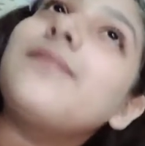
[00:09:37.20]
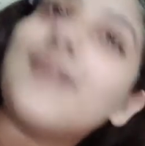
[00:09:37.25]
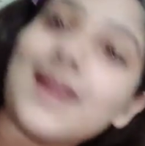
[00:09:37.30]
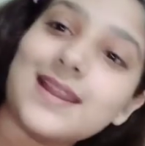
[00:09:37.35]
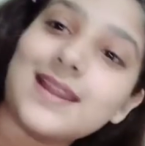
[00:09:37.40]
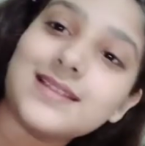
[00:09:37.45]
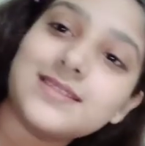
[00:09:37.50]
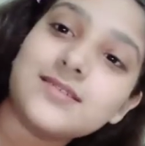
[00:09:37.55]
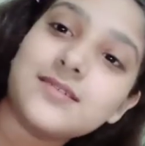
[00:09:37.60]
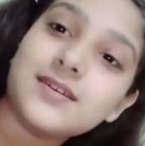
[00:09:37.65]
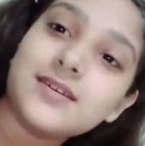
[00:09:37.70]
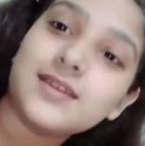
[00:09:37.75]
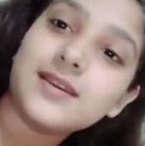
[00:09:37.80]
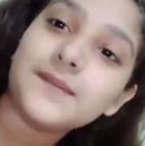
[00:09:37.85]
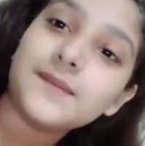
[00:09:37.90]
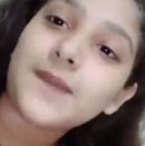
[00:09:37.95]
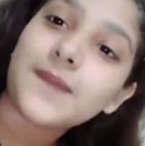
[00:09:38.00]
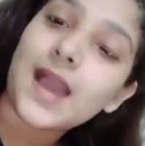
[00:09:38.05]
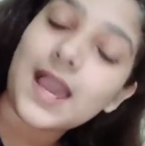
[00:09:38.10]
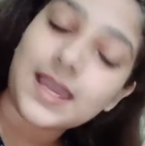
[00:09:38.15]
फ्रेंड जो
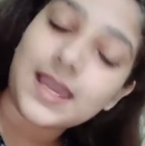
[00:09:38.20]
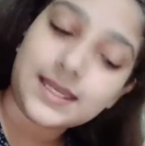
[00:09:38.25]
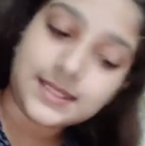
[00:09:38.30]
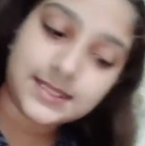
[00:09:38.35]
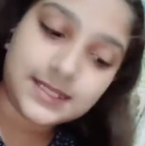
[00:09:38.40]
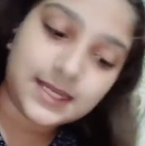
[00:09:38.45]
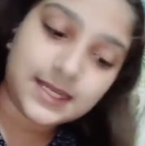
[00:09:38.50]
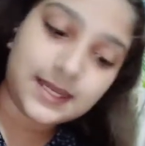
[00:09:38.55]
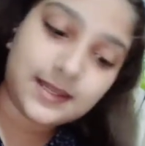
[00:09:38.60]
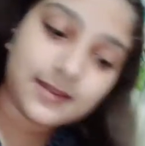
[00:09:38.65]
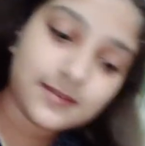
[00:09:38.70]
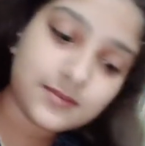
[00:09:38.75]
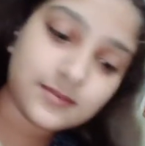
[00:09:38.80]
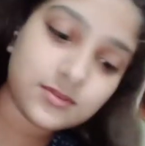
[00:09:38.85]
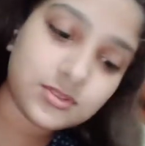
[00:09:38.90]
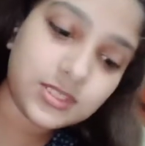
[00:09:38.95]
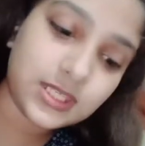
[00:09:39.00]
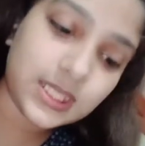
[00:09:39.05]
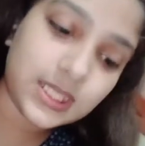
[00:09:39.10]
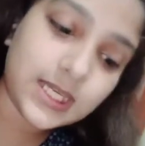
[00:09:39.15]
है आयशा
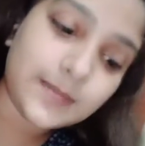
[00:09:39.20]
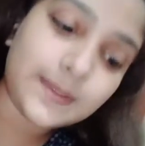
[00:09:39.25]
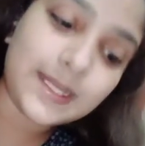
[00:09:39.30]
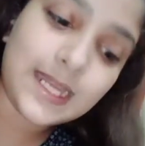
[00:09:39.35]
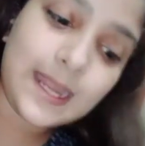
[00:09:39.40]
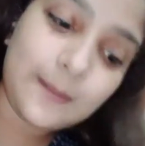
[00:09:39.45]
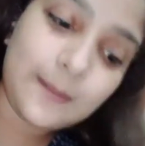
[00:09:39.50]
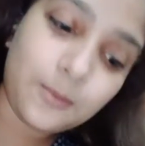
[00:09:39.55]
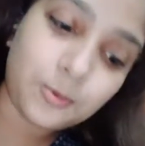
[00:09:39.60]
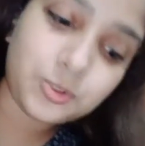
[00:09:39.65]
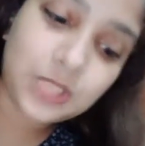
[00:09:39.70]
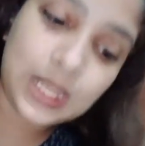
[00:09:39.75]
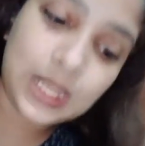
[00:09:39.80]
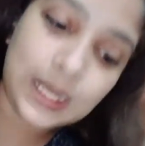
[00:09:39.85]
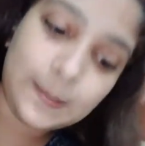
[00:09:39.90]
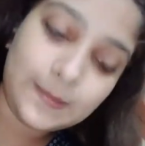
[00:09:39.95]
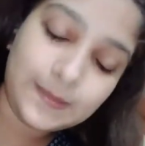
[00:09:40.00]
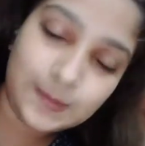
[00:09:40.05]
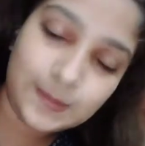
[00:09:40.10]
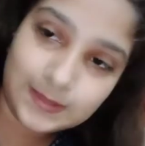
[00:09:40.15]
जिनका मैंने आपको
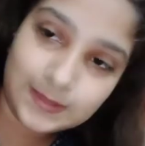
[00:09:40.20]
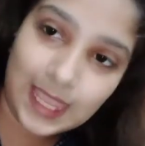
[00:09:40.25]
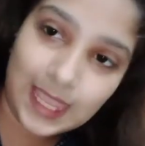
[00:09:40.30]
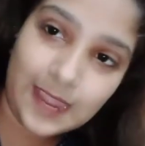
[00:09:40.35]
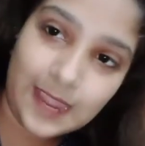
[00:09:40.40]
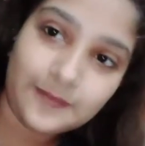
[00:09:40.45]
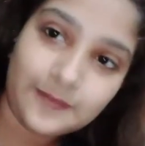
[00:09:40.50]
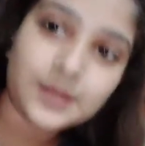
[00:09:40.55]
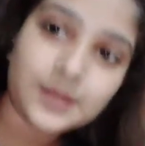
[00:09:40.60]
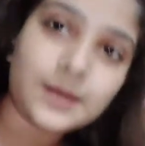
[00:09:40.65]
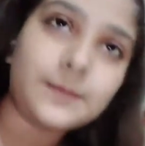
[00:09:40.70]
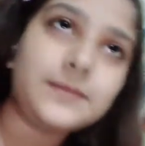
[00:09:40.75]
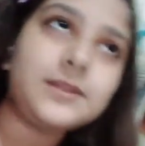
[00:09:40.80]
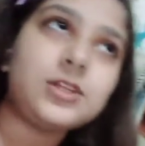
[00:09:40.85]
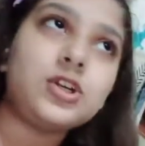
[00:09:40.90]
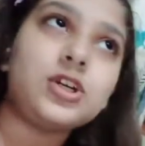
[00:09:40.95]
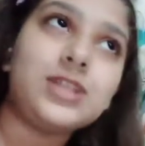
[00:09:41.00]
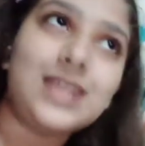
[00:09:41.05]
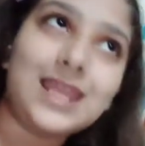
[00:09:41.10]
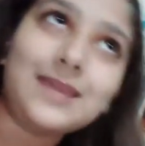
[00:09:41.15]
चैनल पर भी बताया हुआ
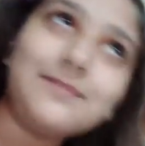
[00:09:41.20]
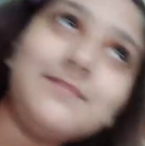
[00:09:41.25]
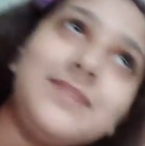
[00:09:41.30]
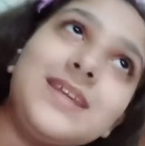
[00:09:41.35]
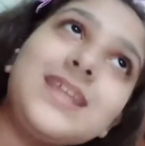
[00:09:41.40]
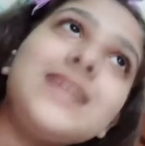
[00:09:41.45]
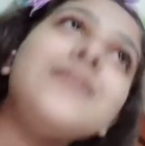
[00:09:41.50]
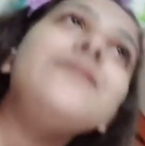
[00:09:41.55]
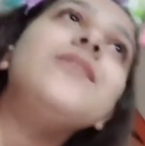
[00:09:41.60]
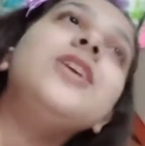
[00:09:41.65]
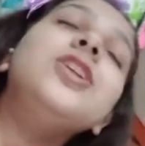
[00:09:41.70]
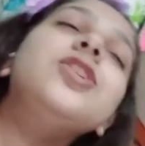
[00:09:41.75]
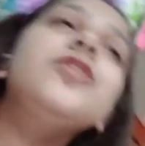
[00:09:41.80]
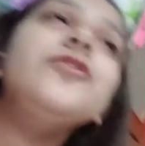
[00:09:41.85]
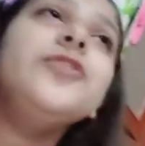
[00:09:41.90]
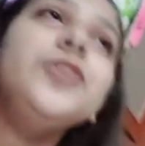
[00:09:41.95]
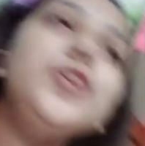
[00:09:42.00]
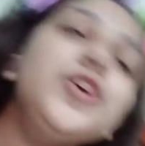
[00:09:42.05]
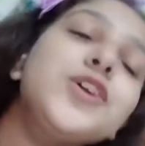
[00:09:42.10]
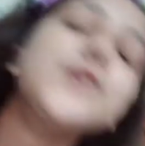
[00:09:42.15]
हमने कॉल भी की हुई दो
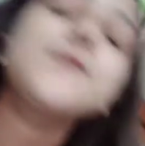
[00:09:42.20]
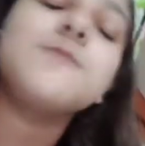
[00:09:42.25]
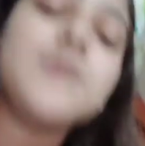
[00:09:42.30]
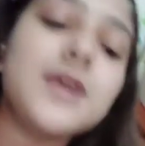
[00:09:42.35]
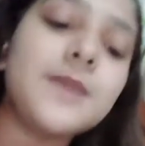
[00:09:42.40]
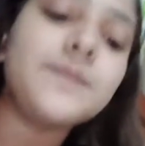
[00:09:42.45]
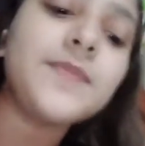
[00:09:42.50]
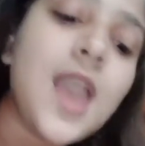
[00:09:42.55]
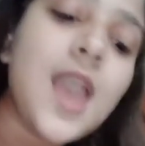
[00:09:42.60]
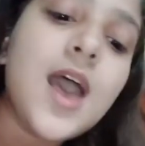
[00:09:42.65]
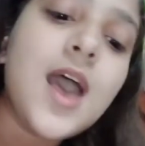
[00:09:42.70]
वीडियोस पे